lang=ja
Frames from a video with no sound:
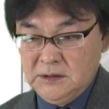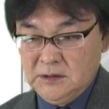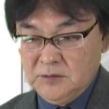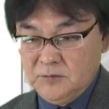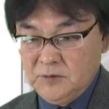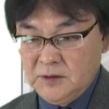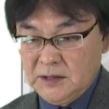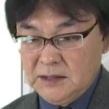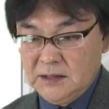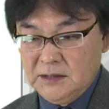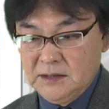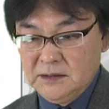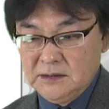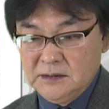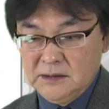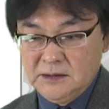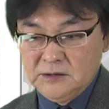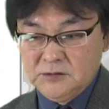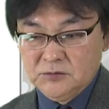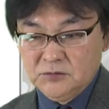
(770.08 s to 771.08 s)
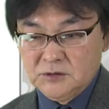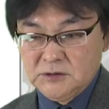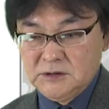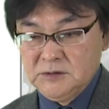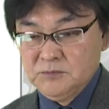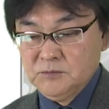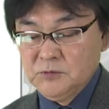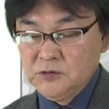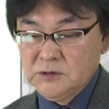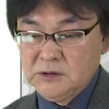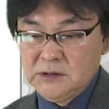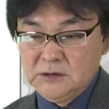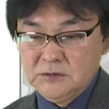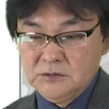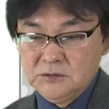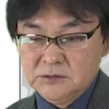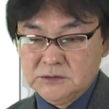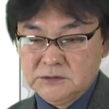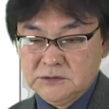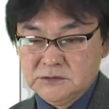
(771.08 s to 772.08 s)
わからない時モデル
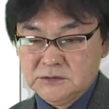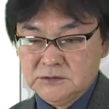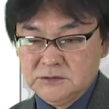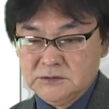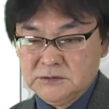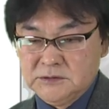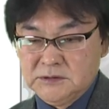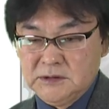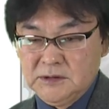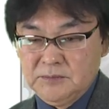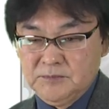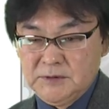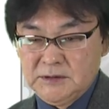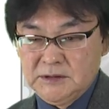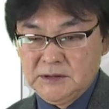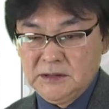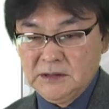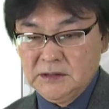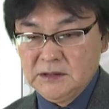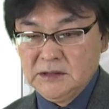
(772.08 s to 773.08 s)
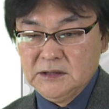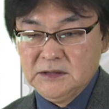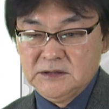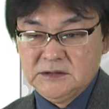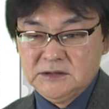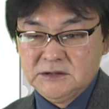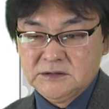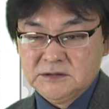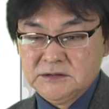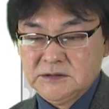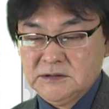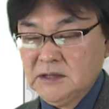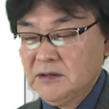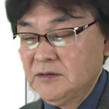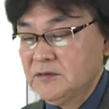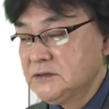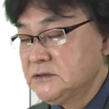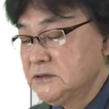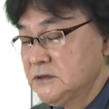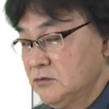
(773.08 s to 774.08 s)
を作ってみて現実に合
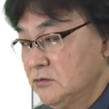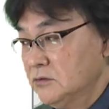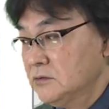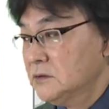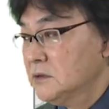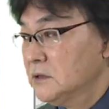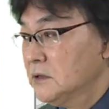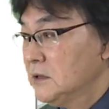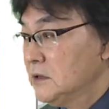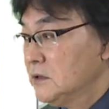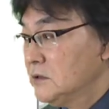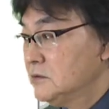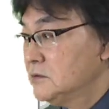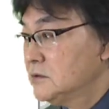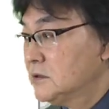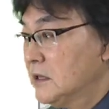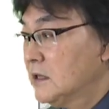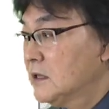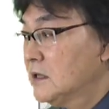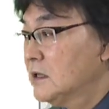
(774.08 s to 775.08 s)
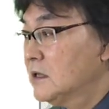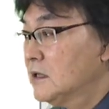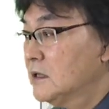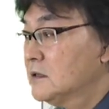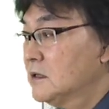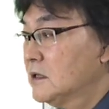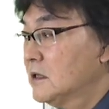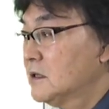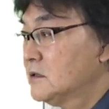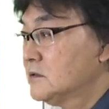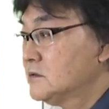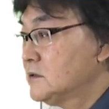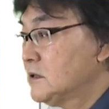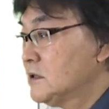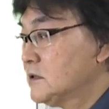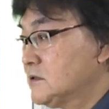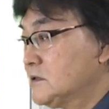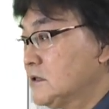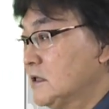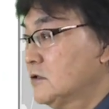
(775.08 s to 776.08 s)
わせようという考え方があるん
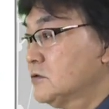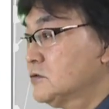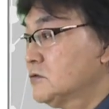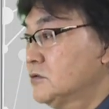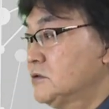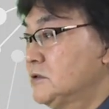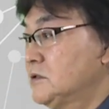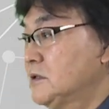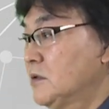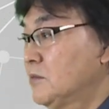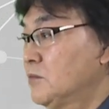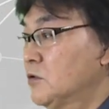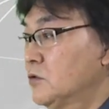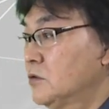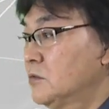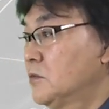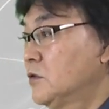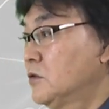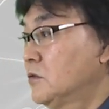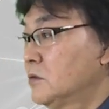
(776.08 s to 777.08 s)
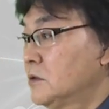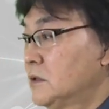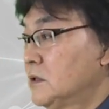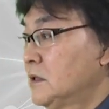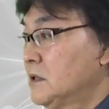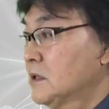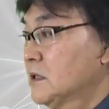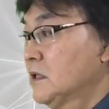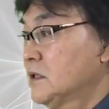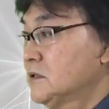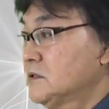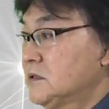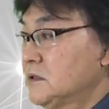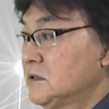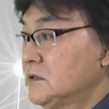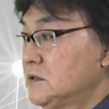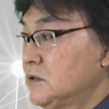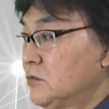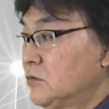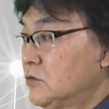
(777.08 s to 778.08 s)
ですけどそういったものも完
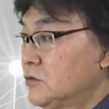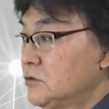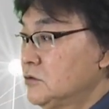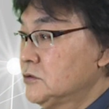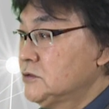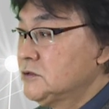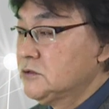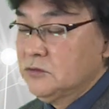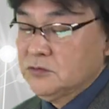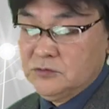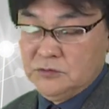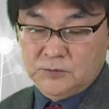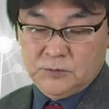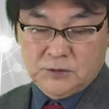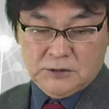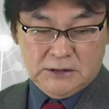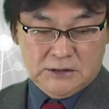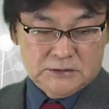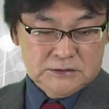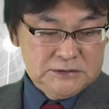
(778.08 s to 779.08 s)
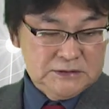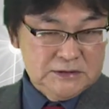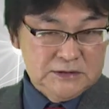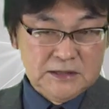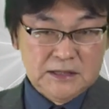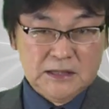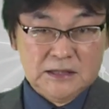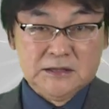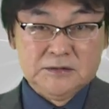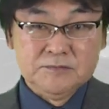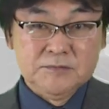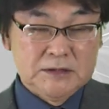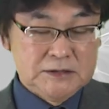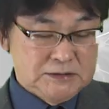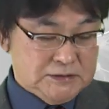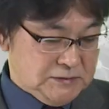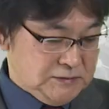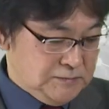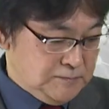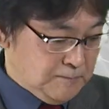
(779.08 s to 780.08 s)
全に応用しこのモデルになりま
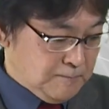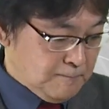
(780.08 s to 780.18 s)
す。